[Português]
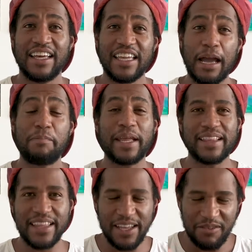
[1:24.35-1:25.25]
e
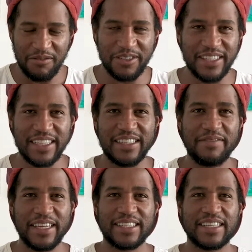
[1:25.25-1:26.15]
aprender com vocês
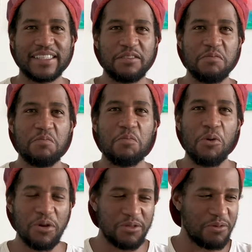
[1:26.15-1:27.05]
também, que está sendo
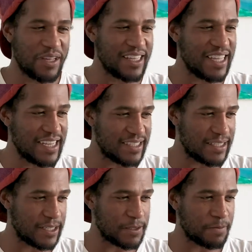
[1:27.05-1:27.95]
muito
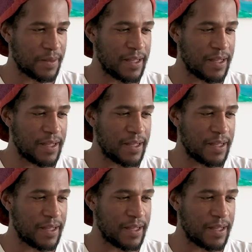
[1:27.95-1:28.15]
interessante.